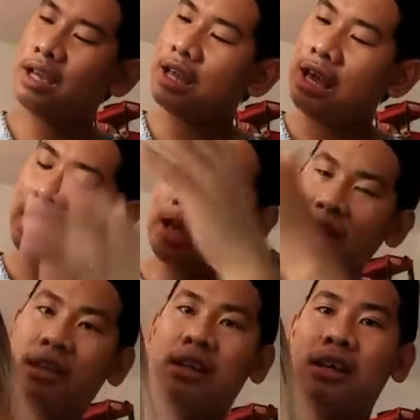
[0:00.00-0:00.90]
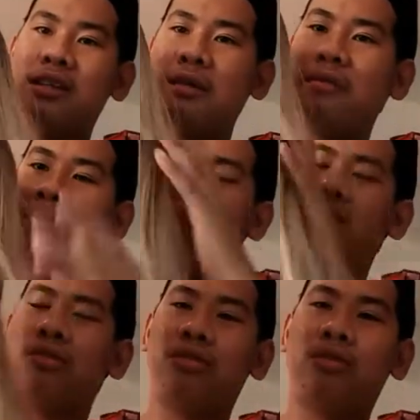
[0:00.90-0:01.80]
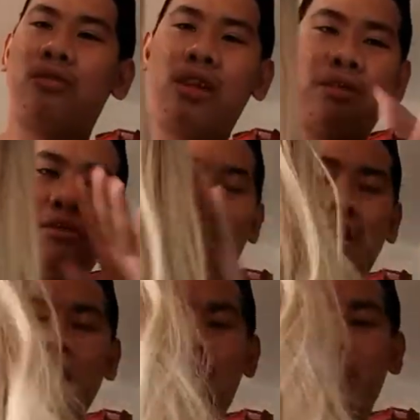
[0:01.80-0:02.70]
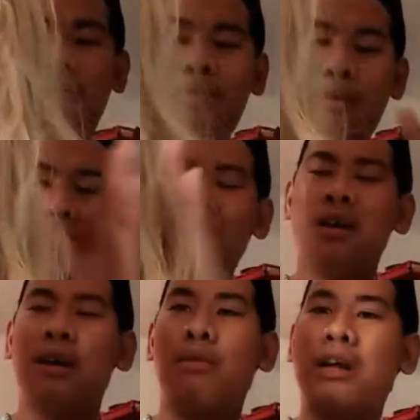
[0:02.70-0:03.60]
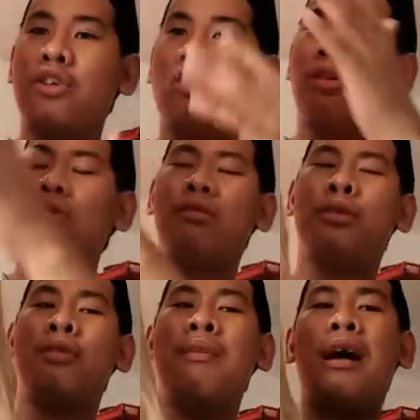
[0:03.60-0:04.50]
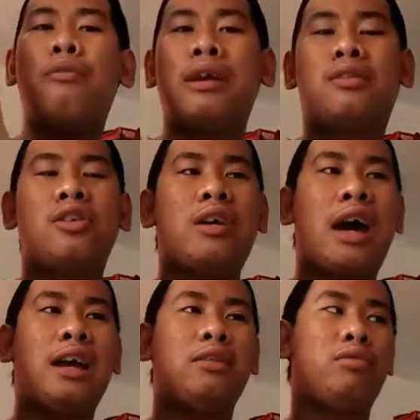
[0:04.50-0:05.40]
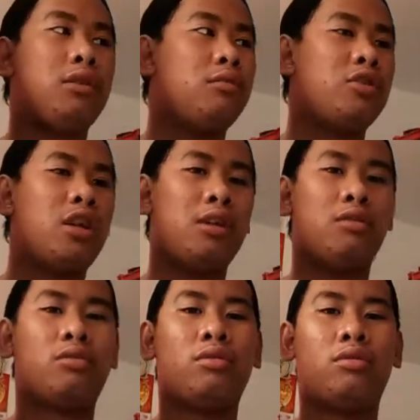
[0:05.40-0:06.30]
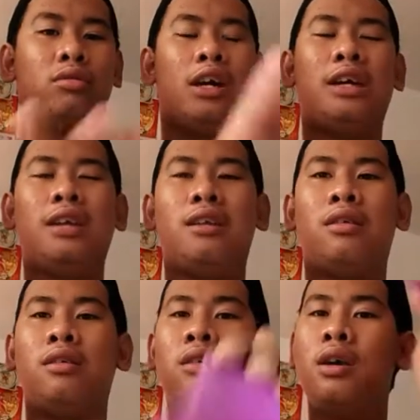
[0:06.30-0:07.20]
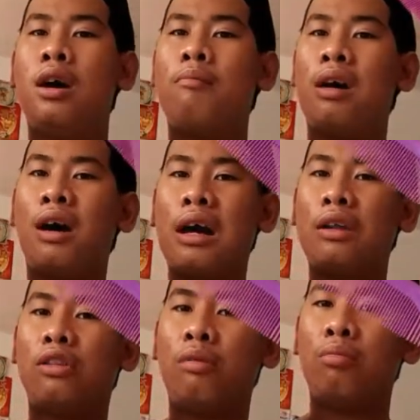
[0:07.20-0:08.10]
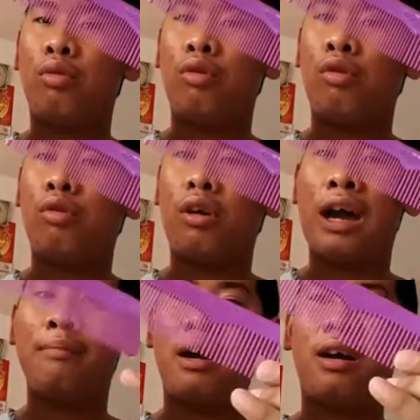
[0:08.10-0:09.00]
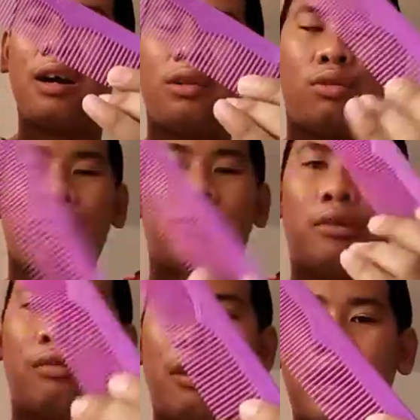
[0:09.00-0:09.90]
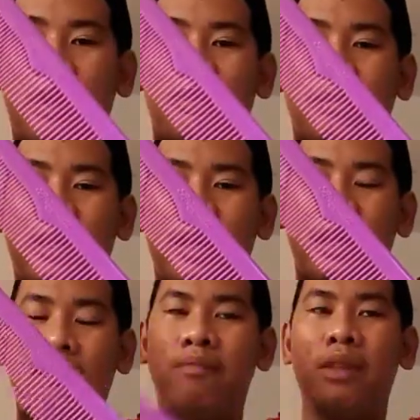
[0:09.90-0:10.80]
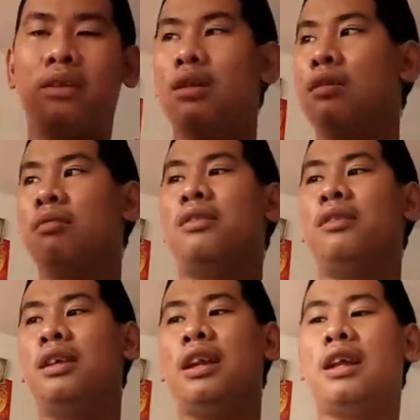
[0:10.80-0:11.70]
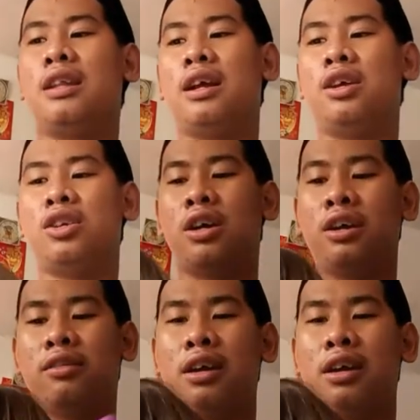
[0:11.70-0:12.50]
Ayan. Siyempre, medyo susuklay-suklayin natin. Bawa, wag nyo to, yung mga wigs nyo guys, wag nyo masyadong susuklayin ng mga gantong buhok, ay mga gantong suklay kasi masisira talaga siya guys.